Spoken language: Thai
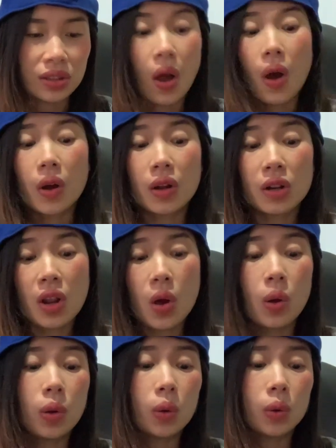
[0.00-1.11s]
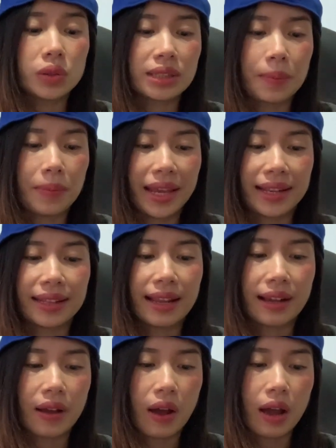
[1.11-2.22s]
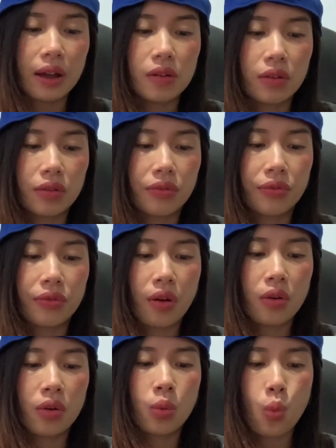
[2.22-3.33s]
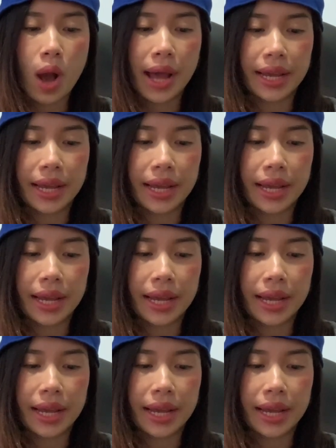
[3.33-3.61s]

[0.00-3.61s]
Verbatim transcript: ตองโล11 นะคะ ฟงไว